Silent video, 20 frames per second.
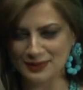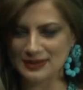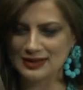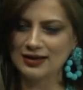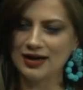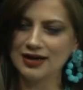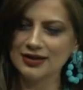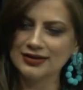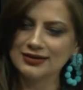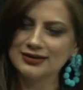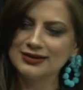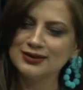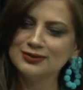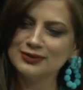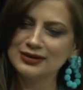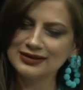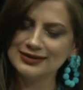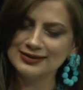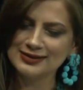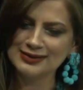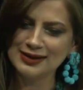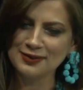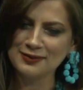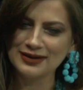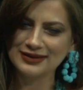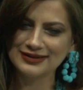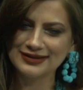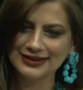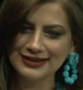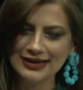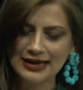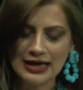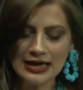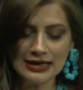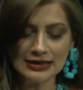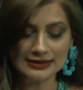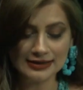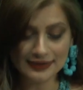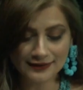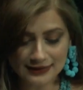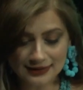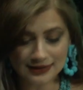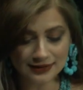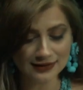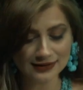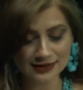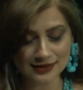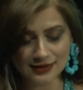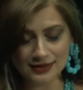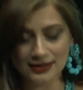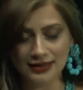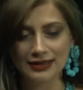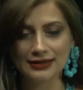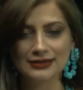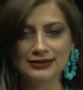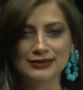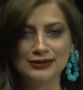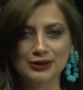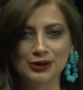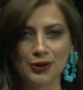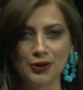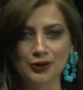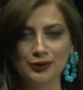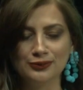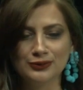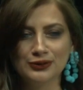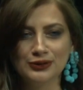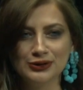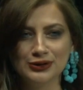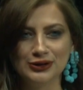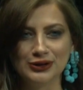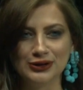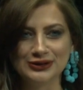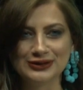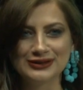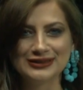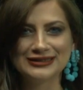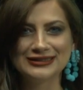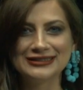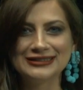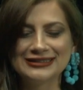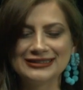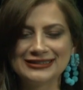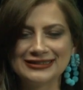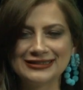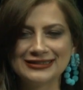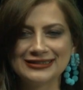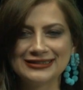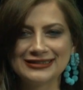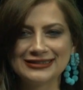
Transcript: Bizler de kırmak istemedik. Seve seve sizleri dinliyorum. Buyurun. Ee,